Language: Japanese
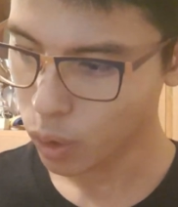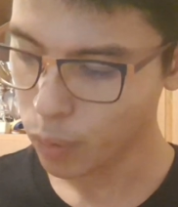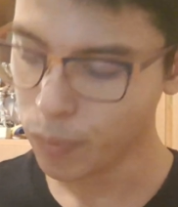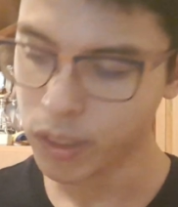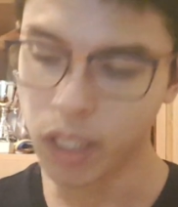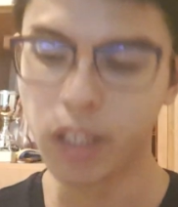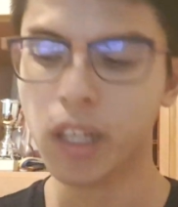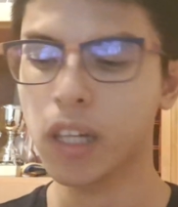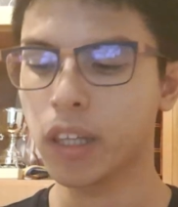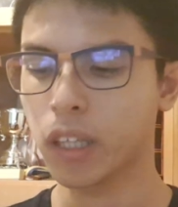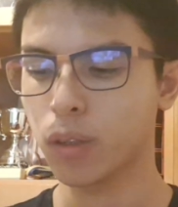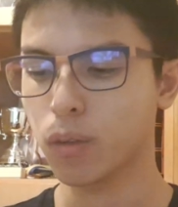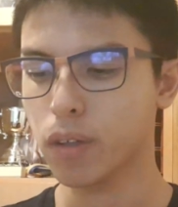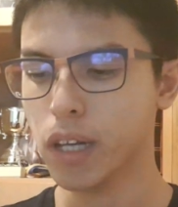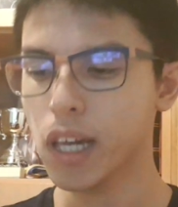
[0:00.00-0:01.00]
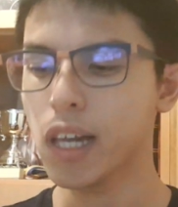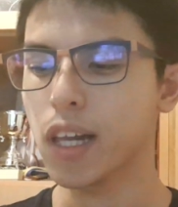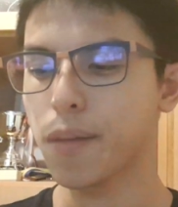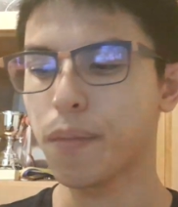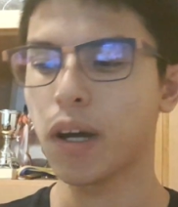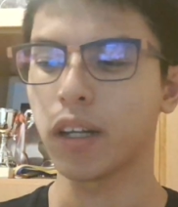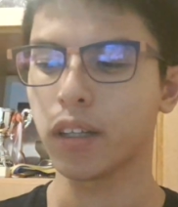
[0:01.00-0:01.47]
まあ、さっき言った通
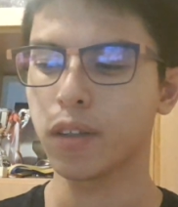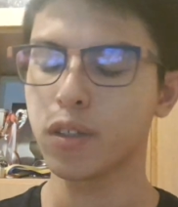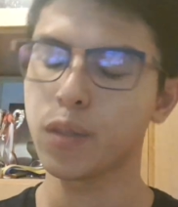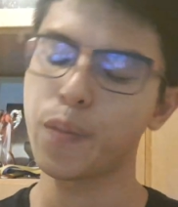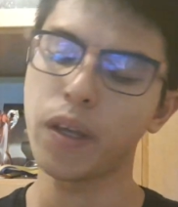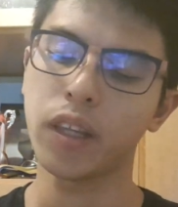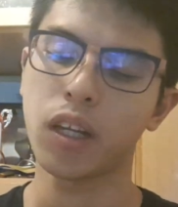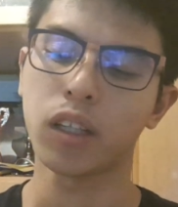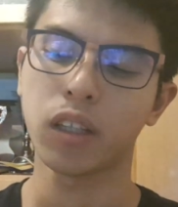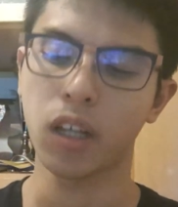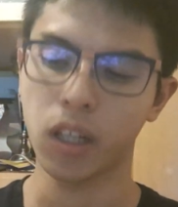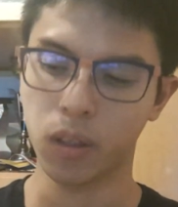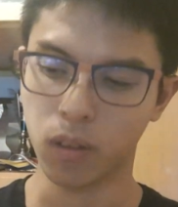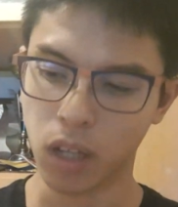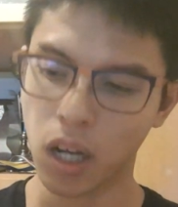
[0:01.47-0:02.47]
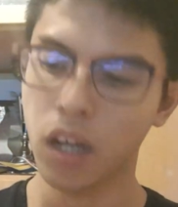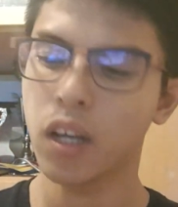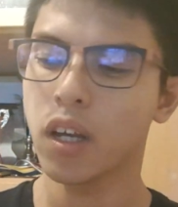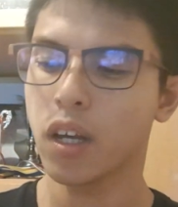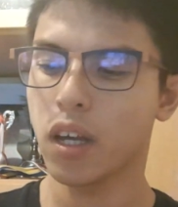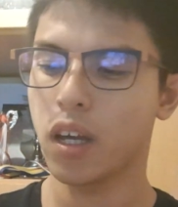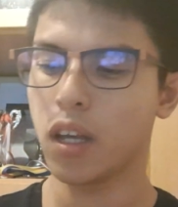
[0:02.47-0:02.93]
り、まあ、スピンだったりとか、
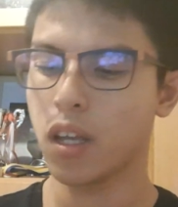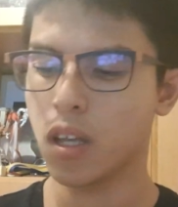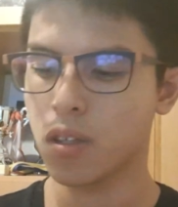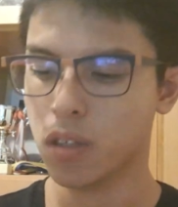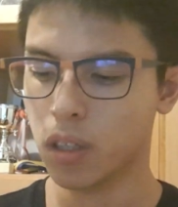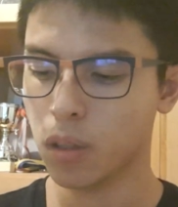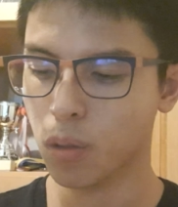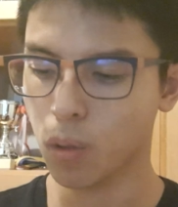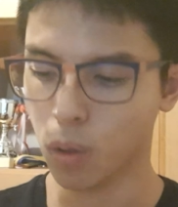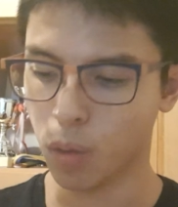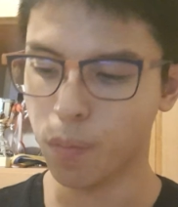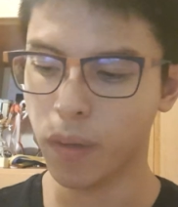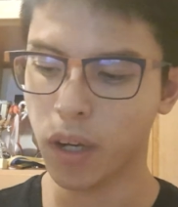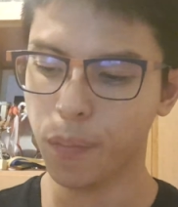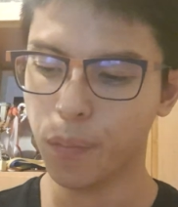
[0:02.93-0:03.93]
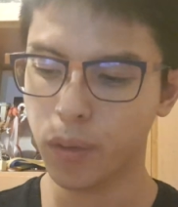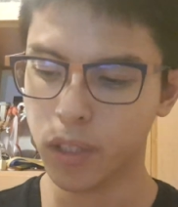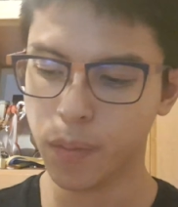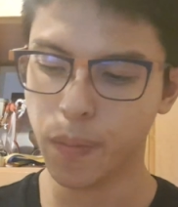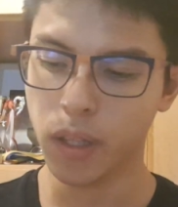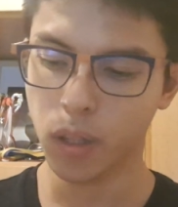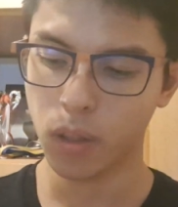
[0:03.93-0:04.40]
えー、そういったところ、まあ、
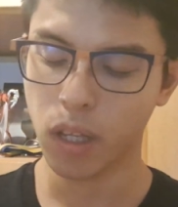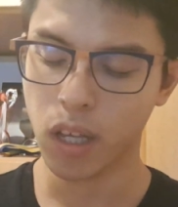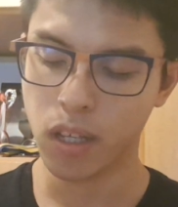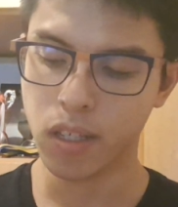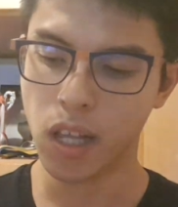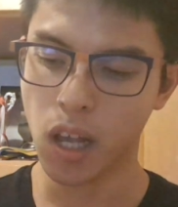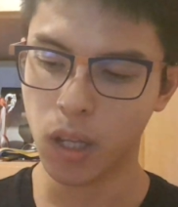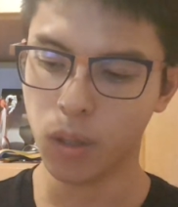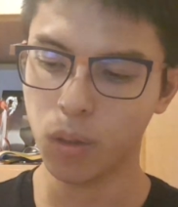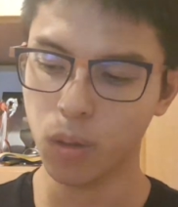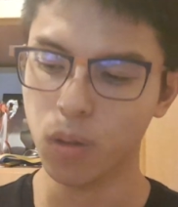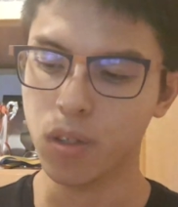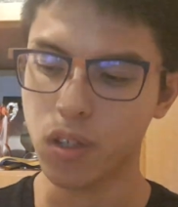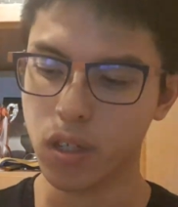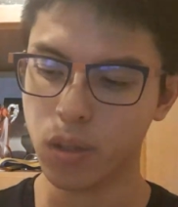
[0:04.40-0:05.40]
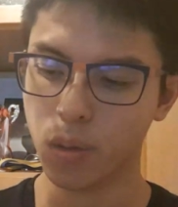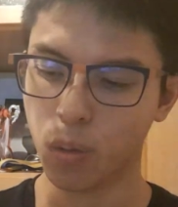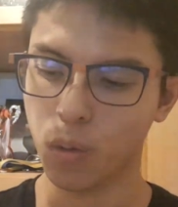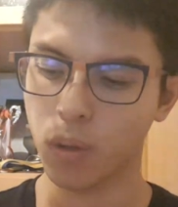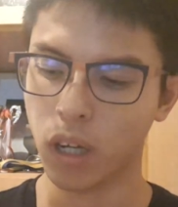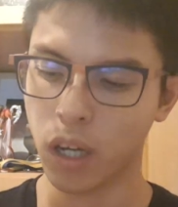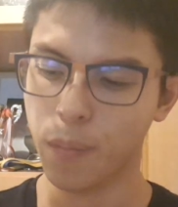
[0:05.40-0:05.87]
スピン、えー、スケートのと
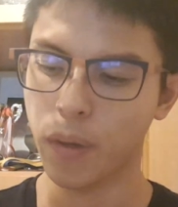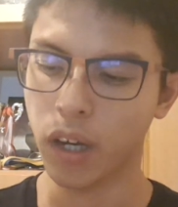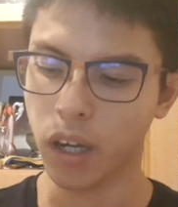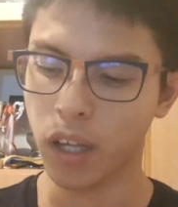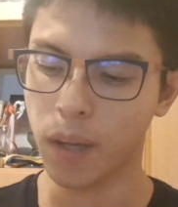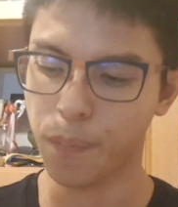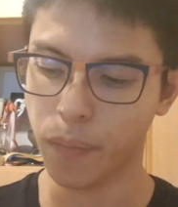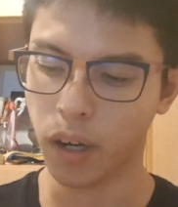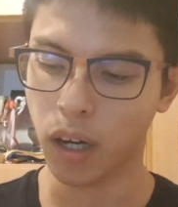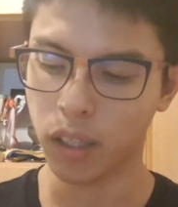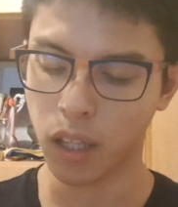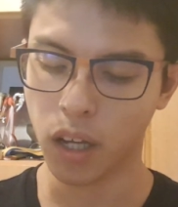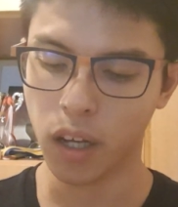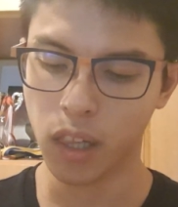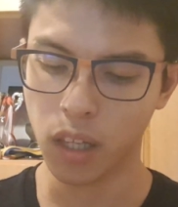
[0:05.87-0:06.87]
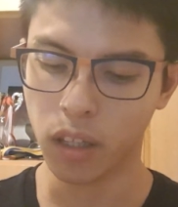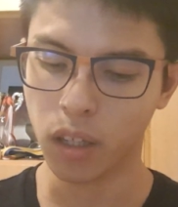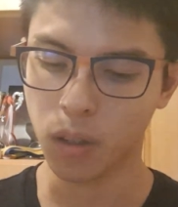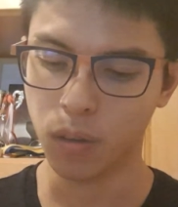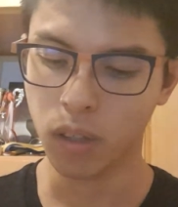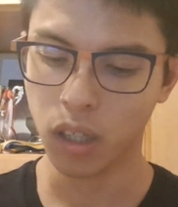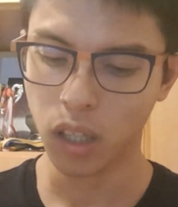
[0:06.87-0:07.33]
ころが、まあ、やっぱ課題になっ
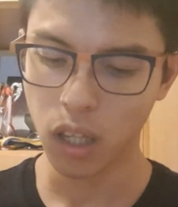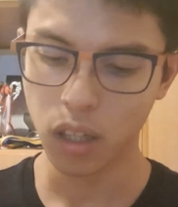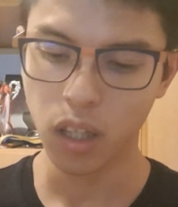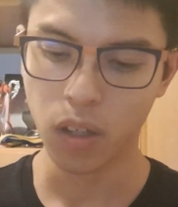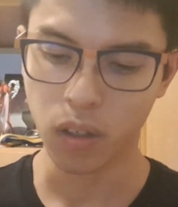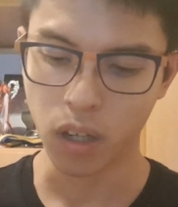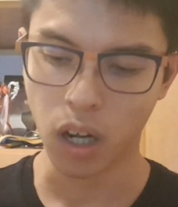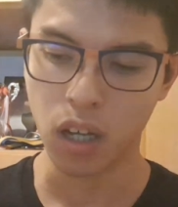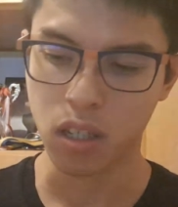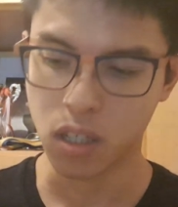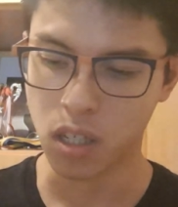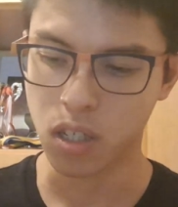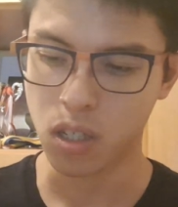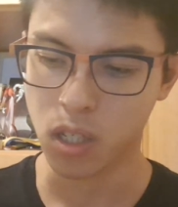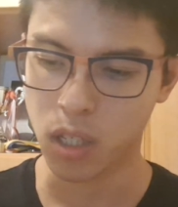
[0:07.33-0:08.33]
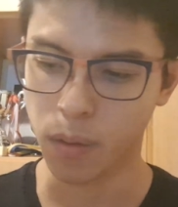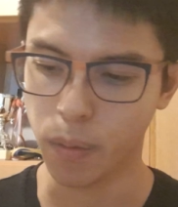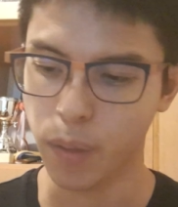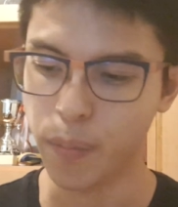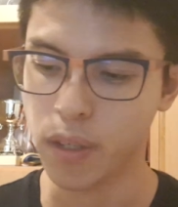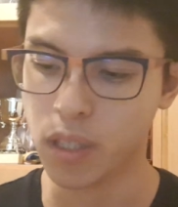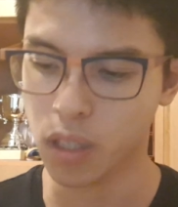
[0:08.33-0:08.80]
てくるのかなっていう感じして
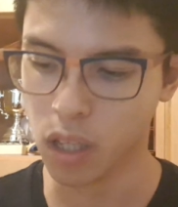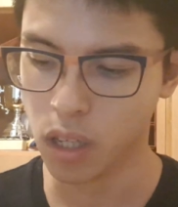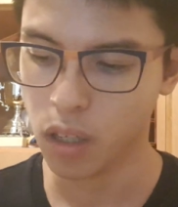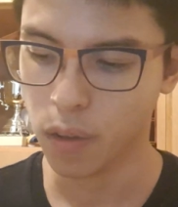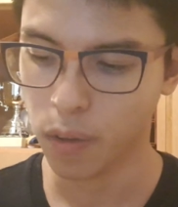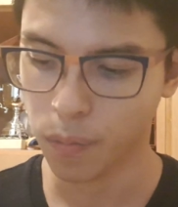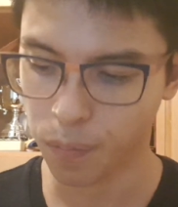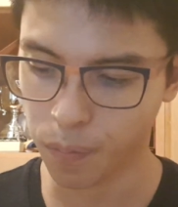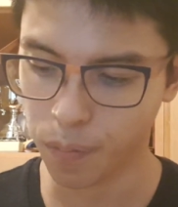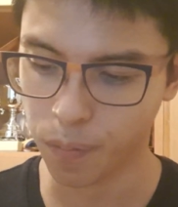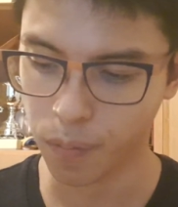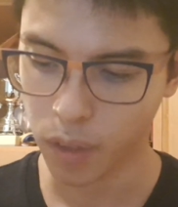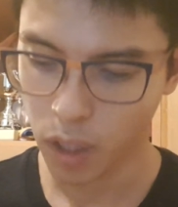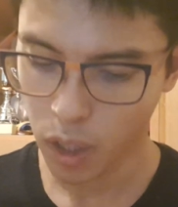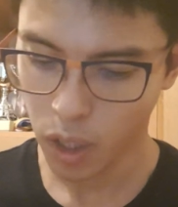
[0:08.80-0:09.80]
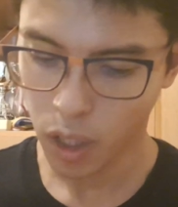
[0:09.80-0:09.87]
思いましたね。うん。